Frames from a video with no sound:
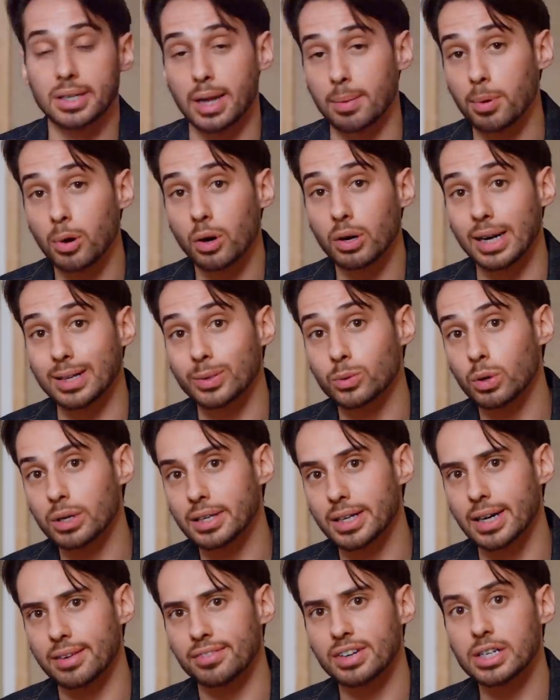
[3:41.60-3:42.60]
D'abord, la toile
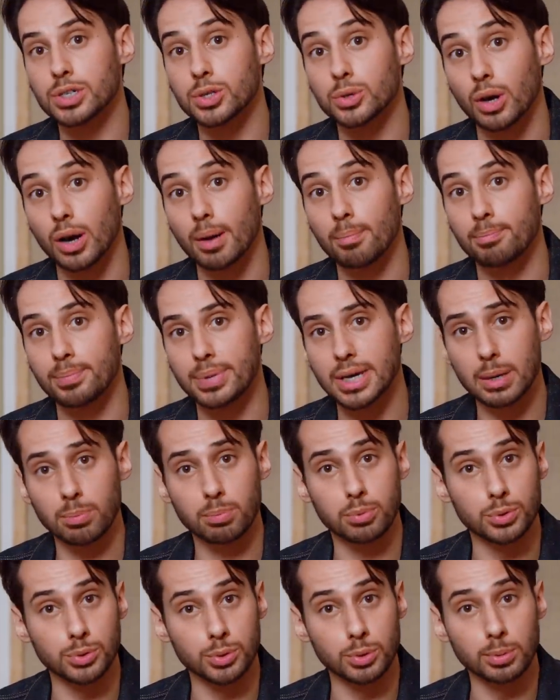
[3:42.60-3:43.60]
délavée sera bien
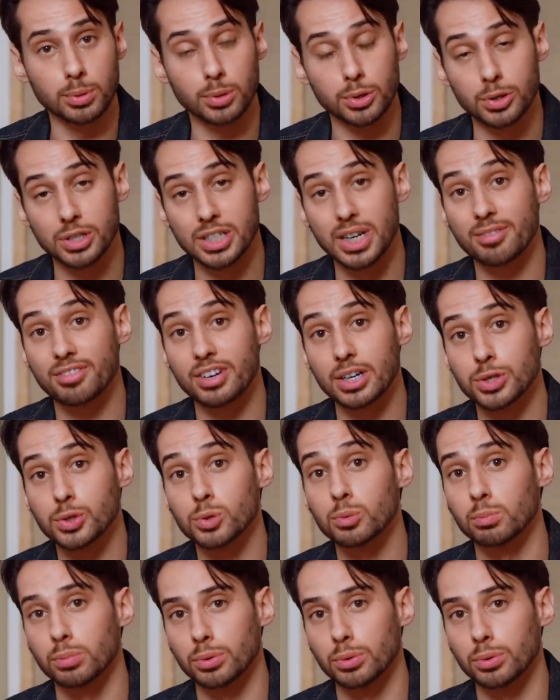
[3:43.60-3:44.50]
plus souple que sa version